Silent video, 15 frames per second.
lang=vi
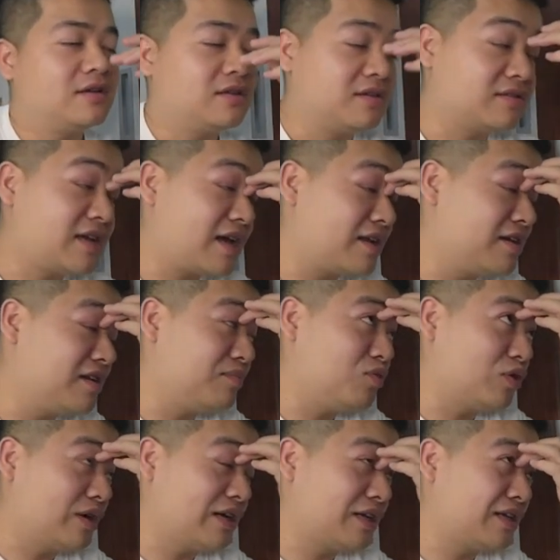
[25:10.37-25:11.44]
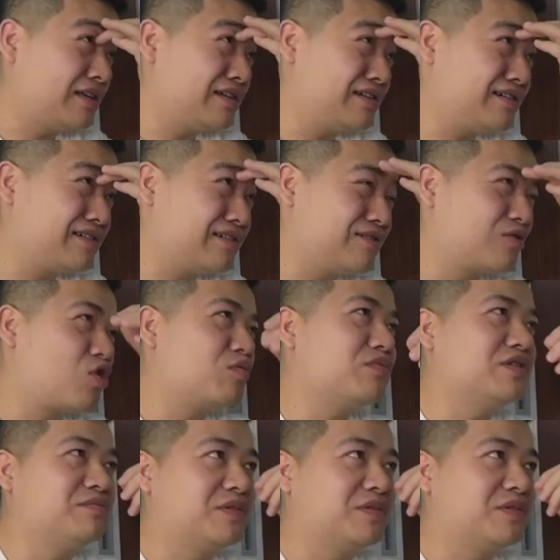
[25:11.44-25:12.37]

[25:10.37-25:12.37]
Thực ra đây là một cái comment